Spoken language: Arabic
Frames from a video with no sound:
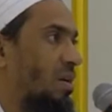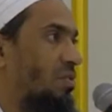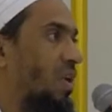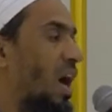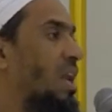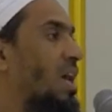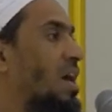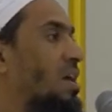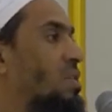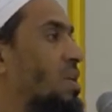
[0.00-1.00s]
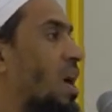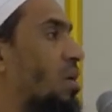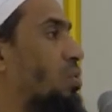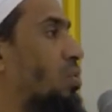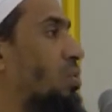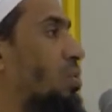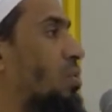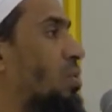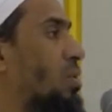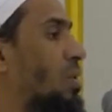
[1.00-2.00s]
فأنا
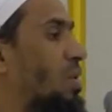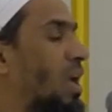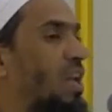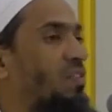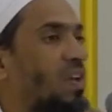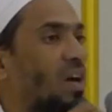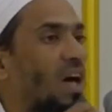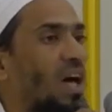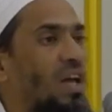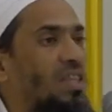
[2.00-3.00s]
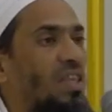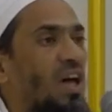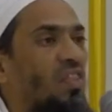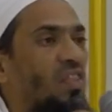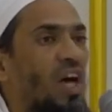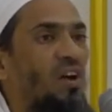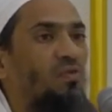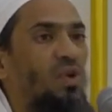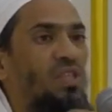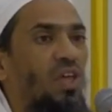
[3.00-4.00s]
سأكون يعني في غاية
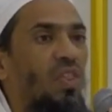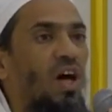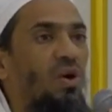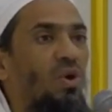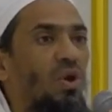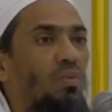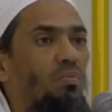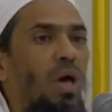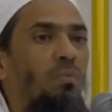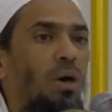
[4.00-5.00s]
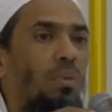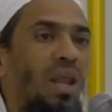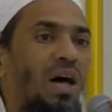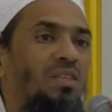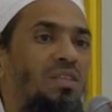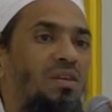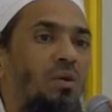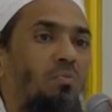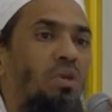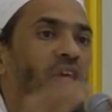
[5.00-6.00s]
الضعف والتضاؤل مهما بلغت
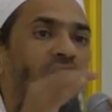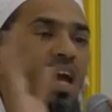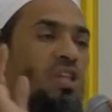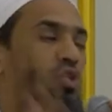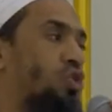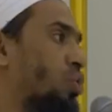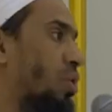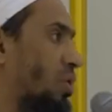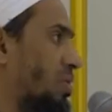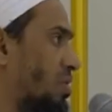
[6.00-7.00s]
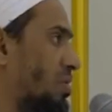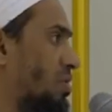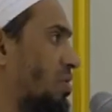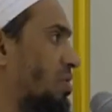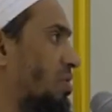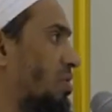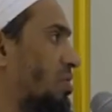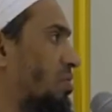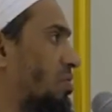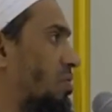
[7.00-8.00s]
من درجات الشكر
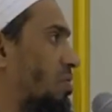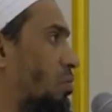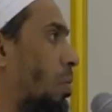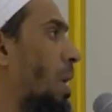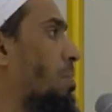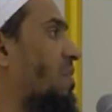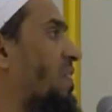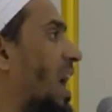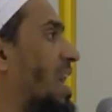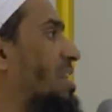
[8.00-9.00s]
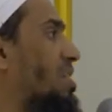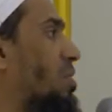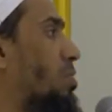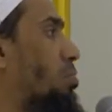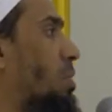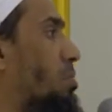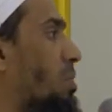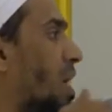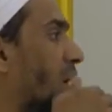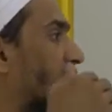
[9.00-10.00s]
ومهما فعلت
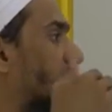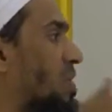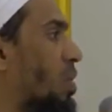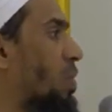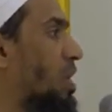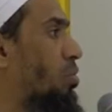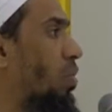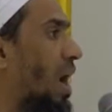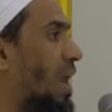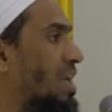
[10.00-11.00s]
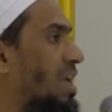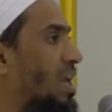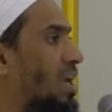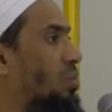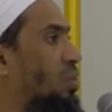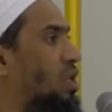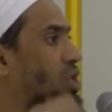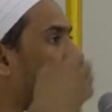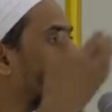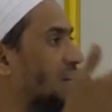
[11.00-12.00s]
مما يستوجب علي أن أكون
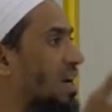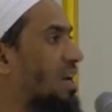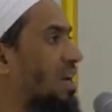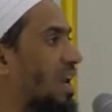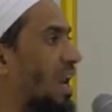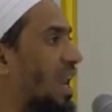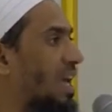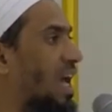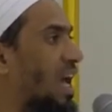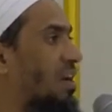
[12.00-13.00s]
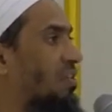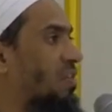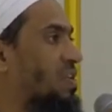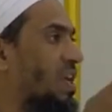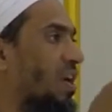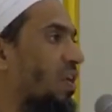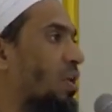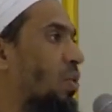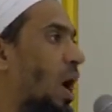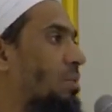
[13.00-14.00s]
شاكراً لك
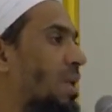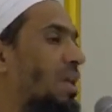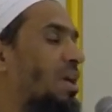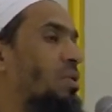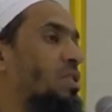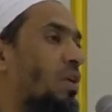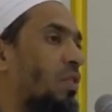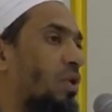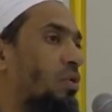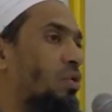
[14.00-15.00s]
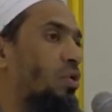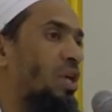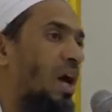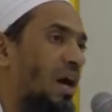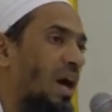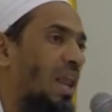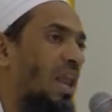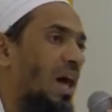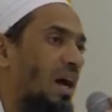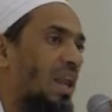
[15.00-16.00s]
فسيظل عملي وسيظل جهدي
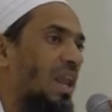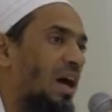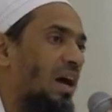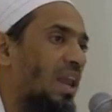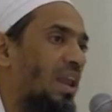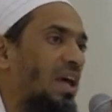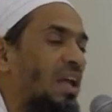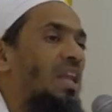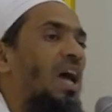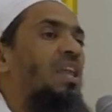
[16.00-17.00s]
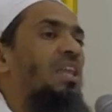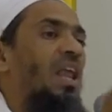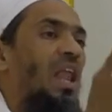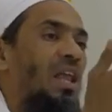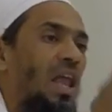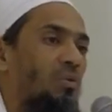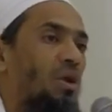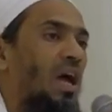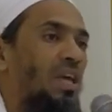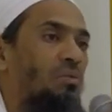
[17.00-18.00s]
أقل أقل أقل لأن
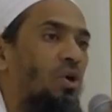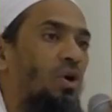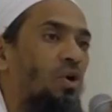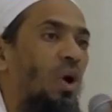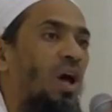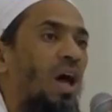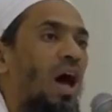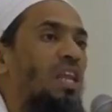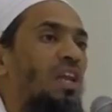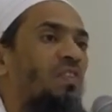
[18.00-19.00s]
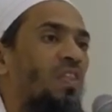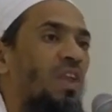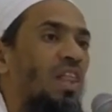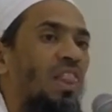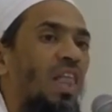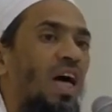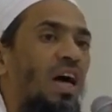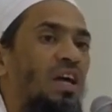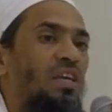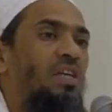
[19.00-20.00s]
الأمر العجيب أيها الإخوة أن فضل
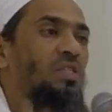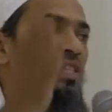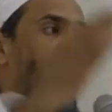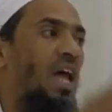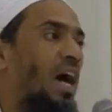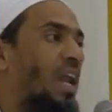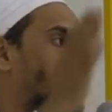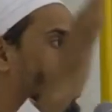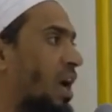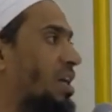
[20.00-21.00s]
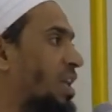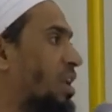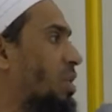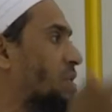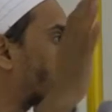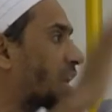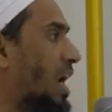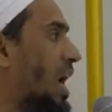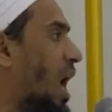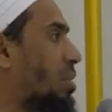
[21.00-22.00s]
الله يزداد على الشاكرين ويزداد
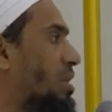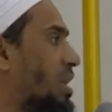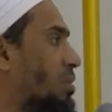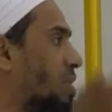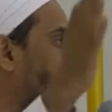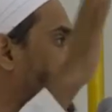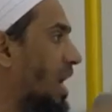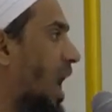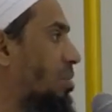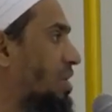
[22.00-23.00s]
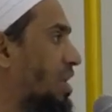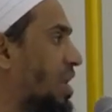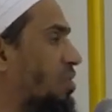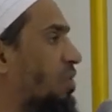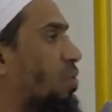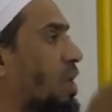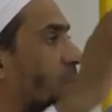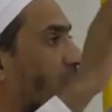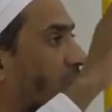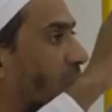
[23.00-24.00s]
على الحامدين ويزداد على العابدين
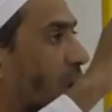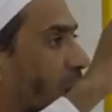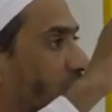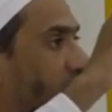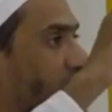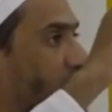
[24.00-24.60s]
فكلما هذا العبد